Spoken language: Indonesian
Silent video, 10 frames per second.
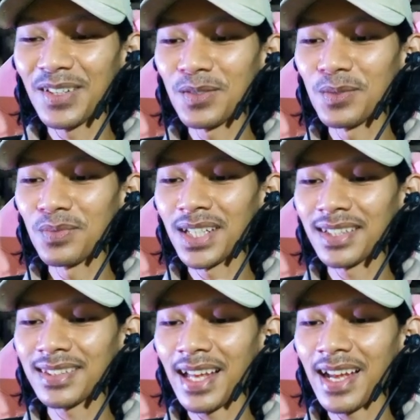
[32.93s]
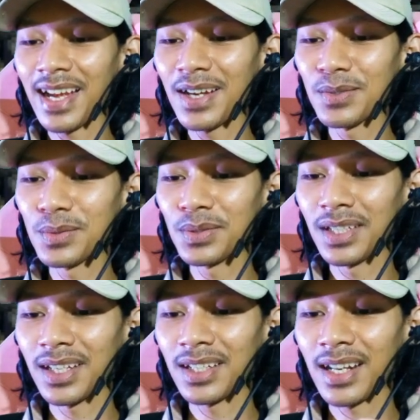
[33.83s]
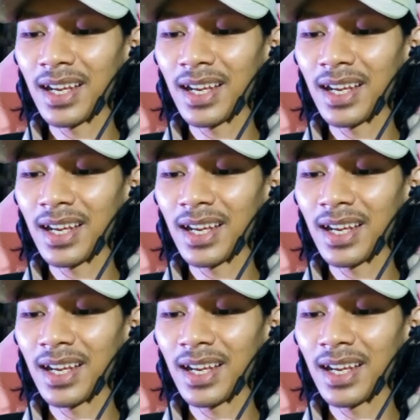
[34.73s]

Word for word: Aku mana tahu ya kan.